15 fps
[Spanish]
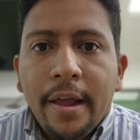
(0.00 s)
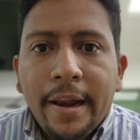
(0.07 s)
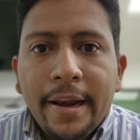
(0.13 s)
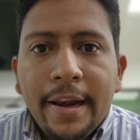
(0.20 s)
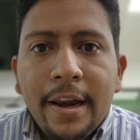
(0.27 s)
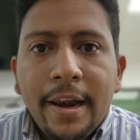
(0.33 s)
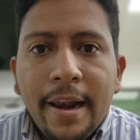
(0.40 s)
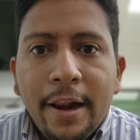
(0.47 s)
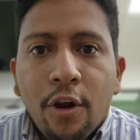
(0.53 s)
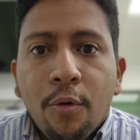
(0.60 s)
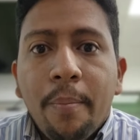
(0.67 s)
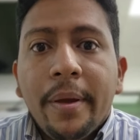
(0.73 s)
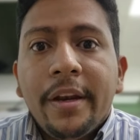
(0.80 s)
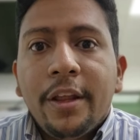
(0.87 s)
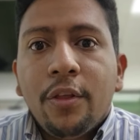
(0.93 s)
los
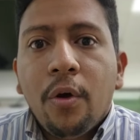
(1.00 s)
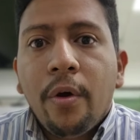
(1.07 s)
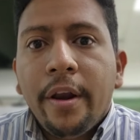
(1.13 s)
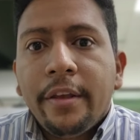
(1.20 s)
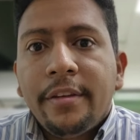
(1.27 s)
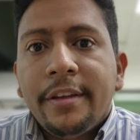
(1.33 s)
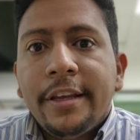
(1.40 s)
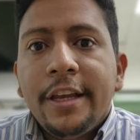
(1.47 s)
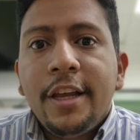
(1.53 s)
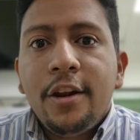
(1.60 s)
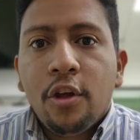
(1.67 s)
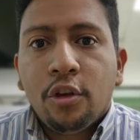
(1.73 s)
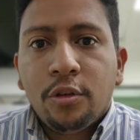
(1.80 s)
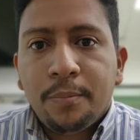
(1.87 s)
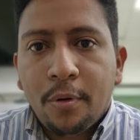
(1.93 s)
vendedores y
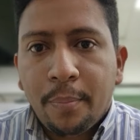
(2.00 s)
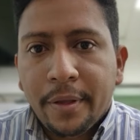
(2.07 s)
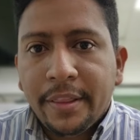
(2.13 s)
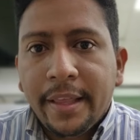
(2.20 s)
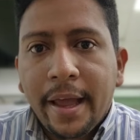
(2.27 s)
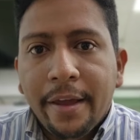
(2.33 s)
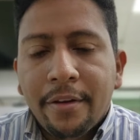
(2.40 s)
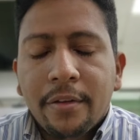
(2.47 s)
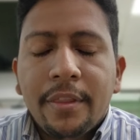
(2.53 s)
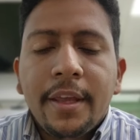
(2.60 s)
los propietarios.